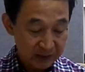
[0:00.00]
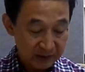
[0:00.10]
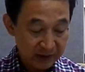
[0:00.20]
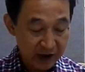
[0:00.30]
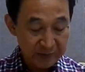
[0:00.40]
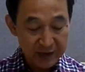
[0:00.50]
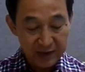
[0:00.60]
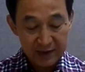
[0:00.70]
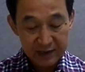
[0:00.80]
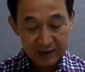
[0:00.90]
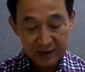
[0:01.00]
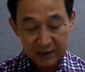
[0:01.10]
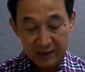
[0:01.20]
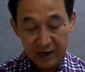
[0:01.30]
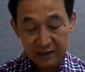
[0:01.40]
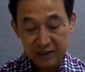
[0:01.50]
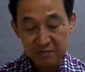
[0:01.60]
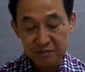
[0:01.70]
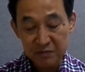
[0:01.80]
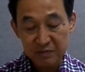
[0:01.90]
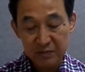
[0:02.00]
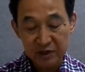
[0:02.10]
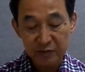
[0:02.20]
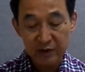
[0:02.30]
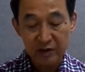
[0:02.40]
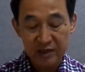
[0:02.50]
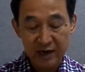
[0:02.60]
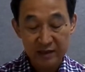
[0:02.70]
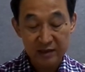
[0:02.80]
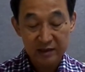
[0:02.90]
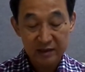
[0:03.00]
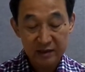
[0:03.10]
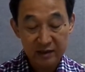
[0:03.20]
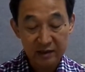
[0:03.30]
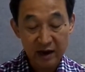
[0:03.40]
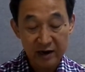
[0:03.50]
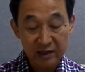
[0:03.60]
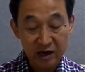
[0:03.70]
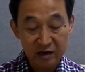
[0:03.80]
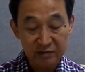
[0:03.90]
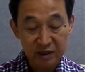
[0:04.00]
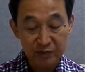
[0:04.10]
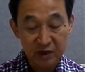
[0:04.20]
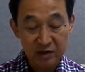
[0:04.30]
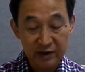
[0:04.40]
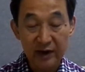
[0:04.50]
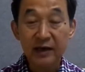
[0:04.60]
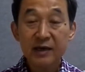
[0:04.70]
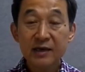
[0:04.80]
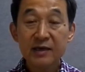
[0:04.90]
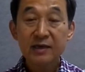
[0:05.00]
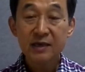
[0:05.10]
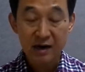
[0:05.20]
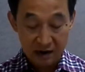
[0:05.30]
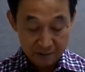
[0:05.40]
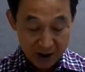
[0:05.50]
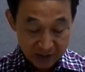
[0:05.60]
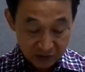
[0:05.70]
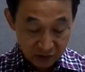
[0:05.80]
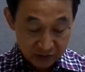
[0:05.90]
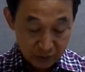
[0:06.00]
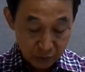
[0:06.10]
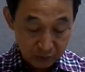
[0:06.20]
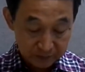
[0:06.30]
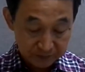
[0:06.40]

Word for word: 그 다음에 약 10, 10여 년 지난 그 탈의 사금 17년에 신라가 반격을 해요.